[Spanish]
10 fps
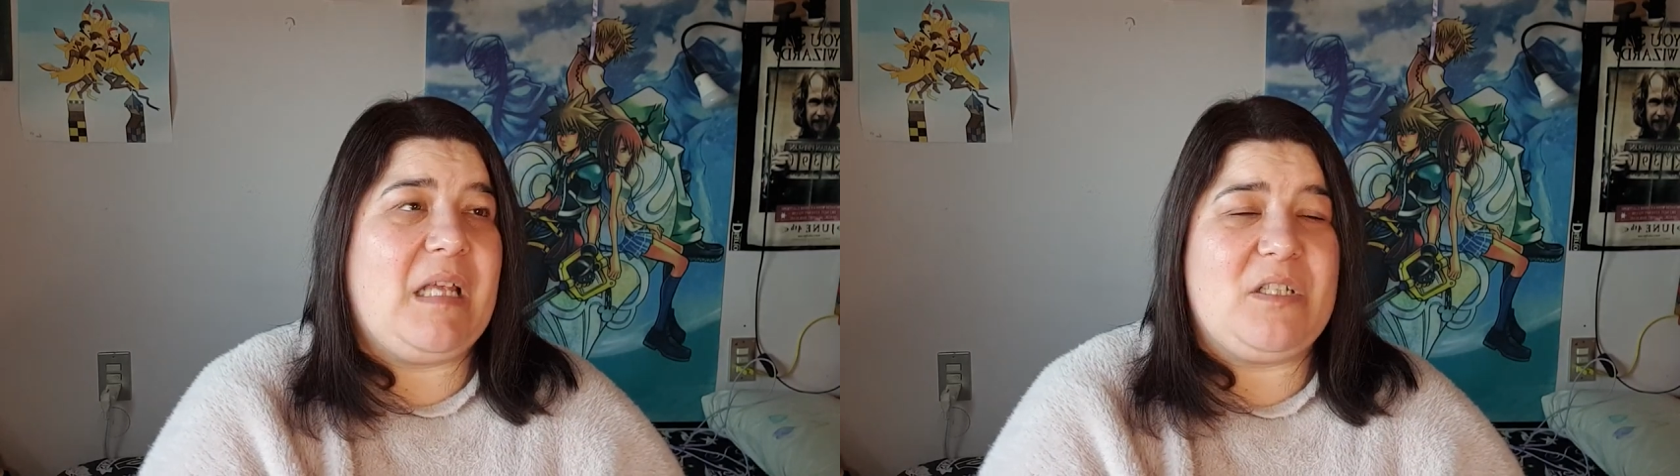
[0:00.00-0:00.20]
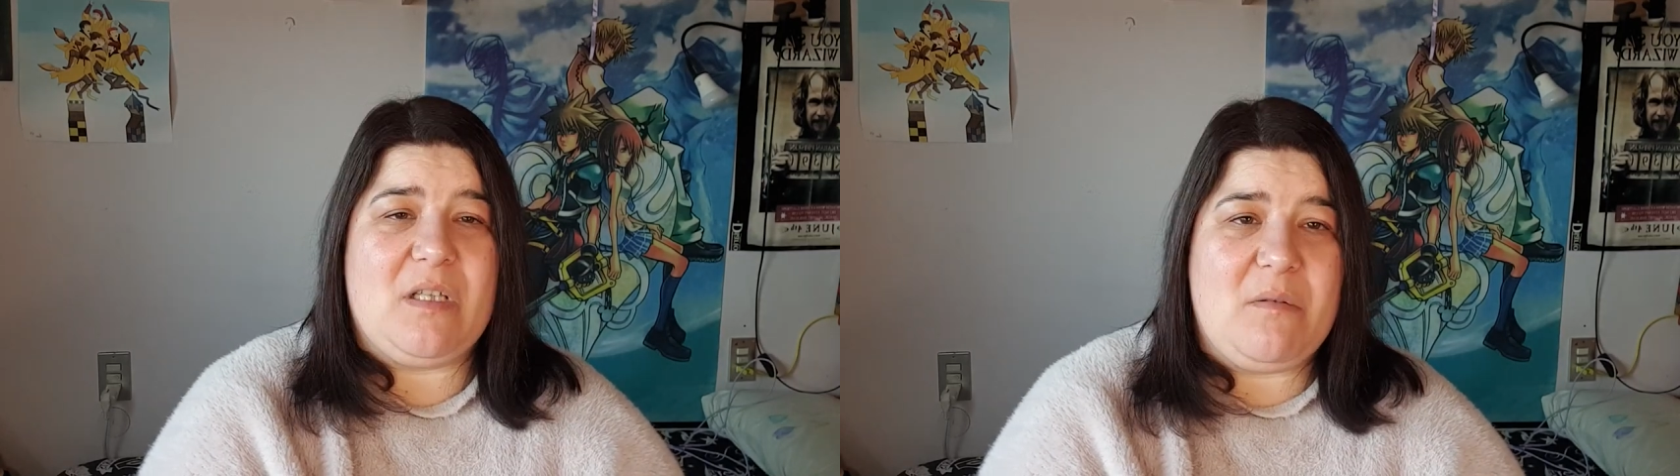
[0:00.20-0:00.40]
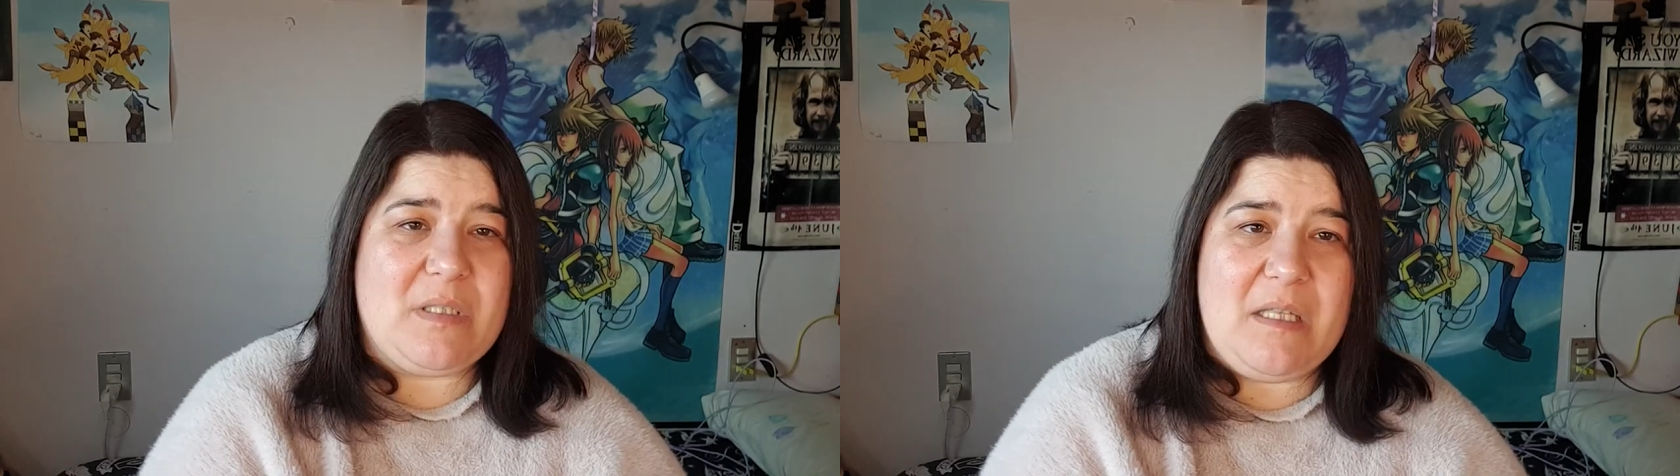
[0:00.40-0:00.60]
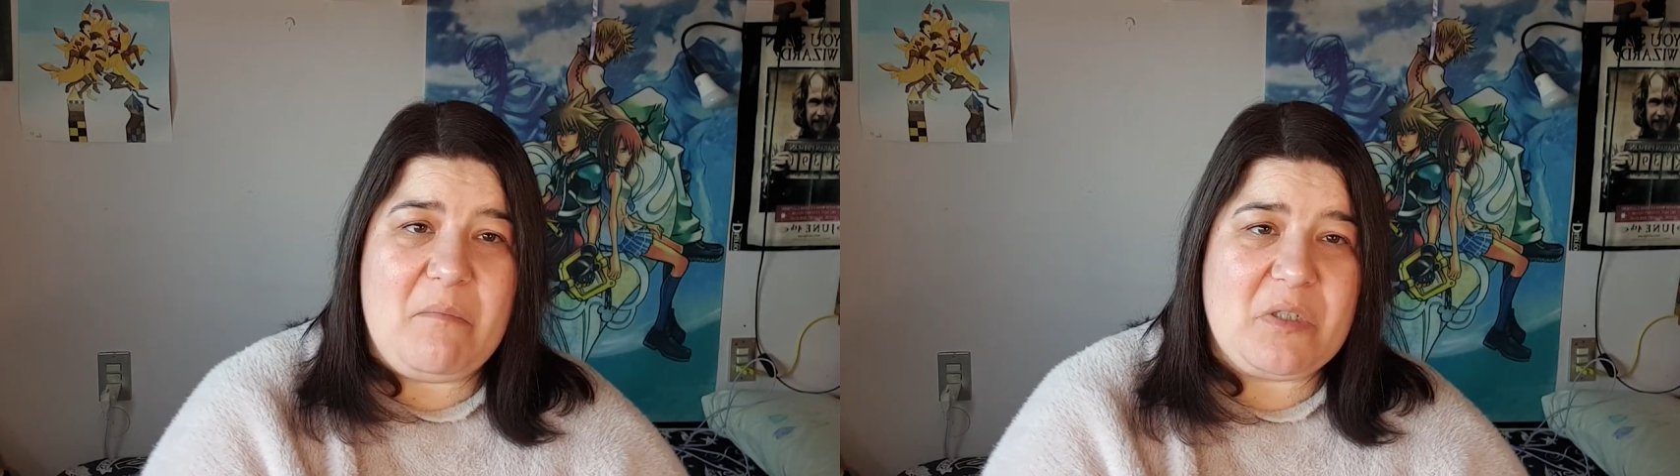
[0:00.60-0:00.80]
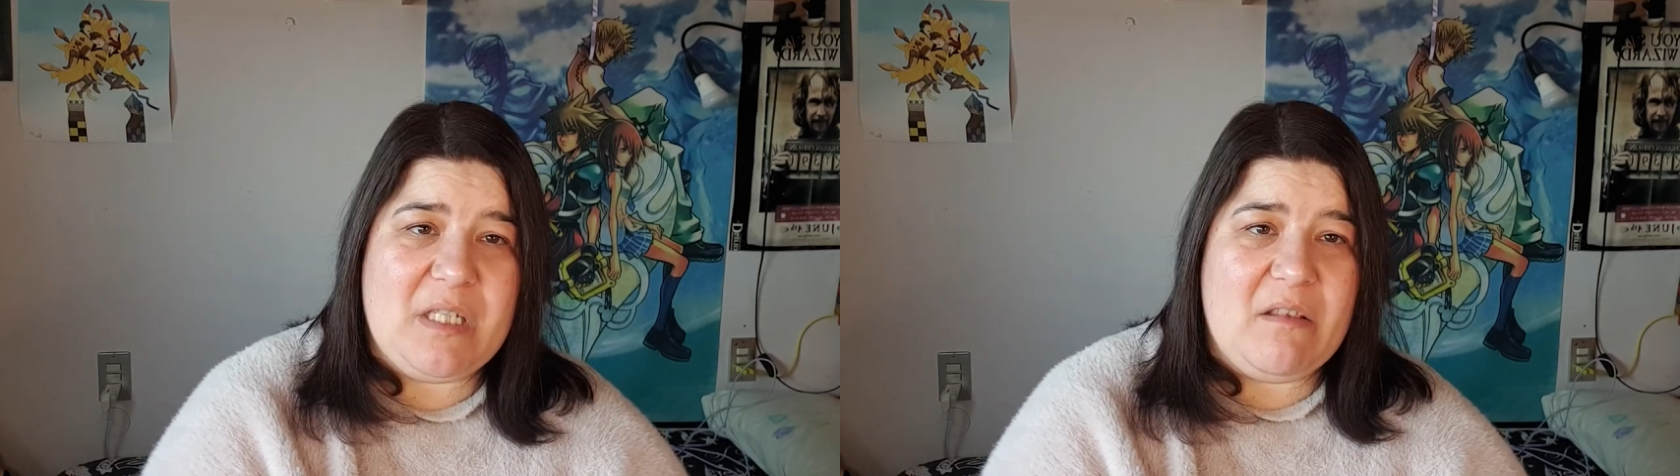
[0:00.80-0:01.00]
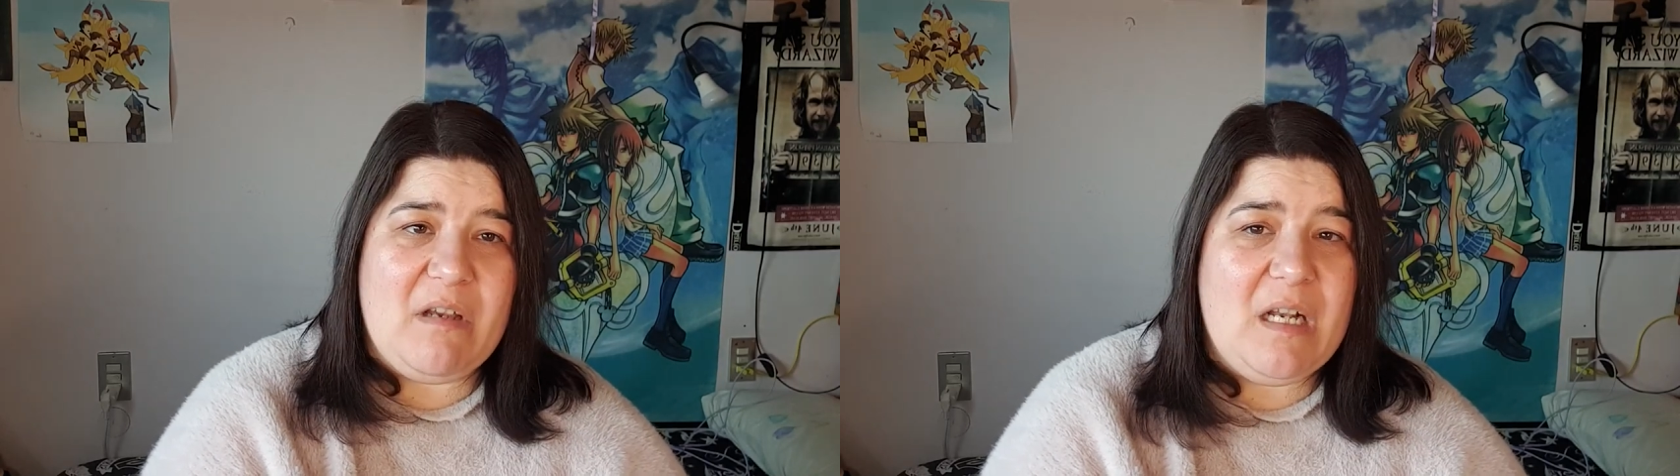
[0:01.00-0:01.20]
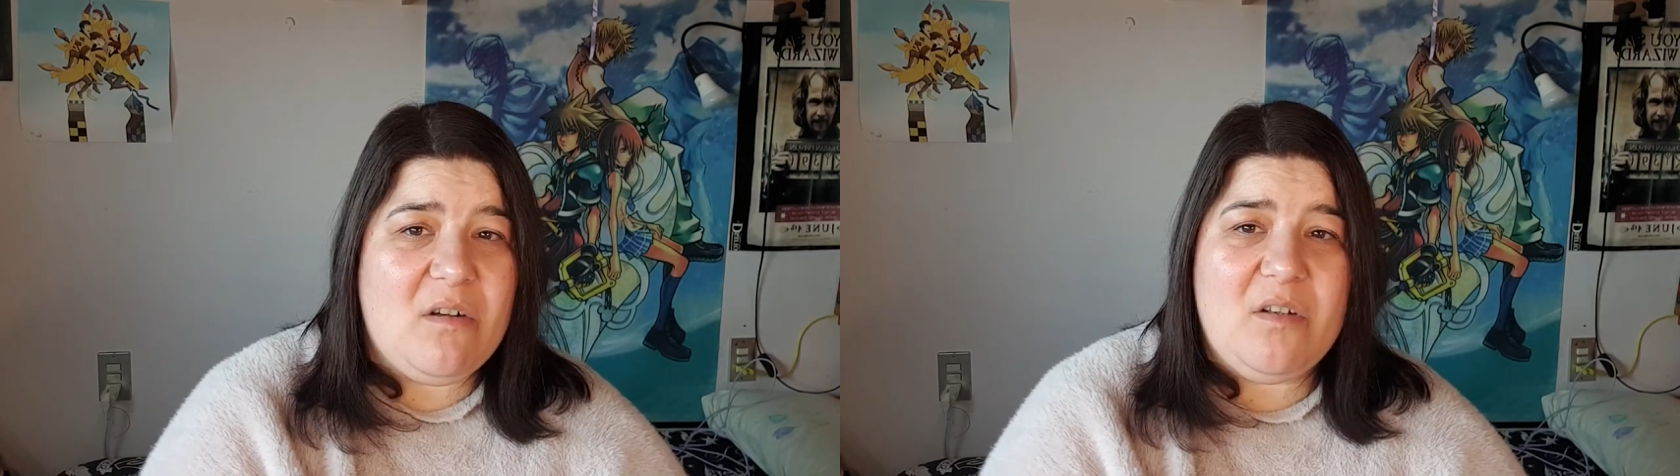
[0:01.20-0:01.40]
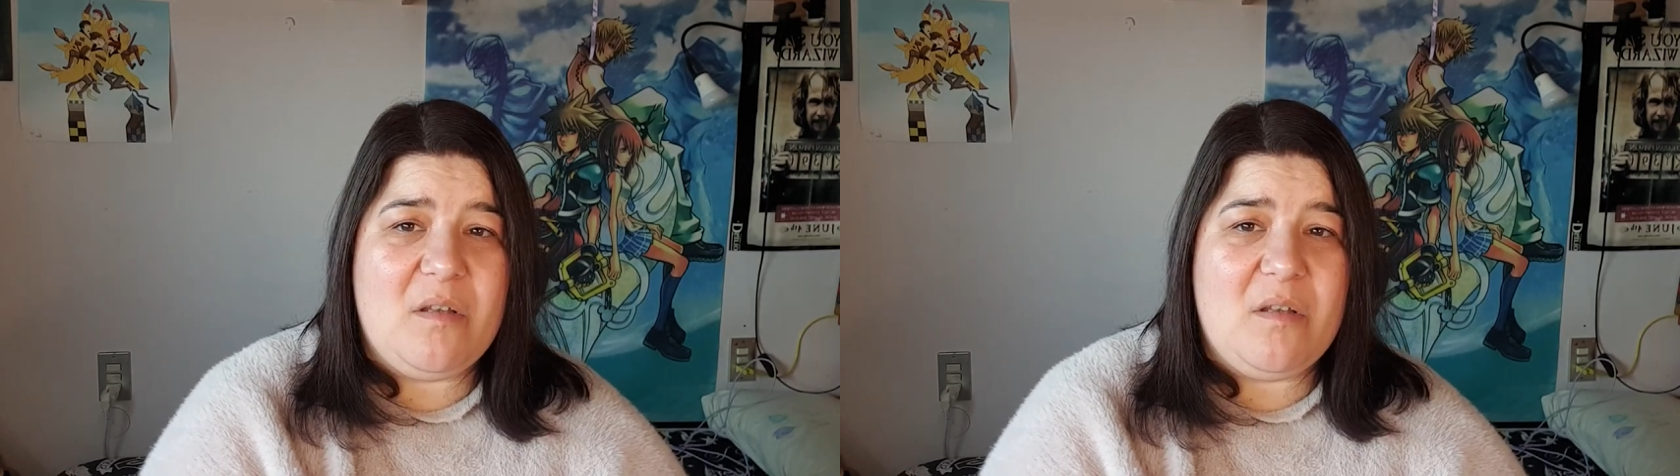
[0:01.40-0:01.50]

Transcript: que eso te está demostrando algo,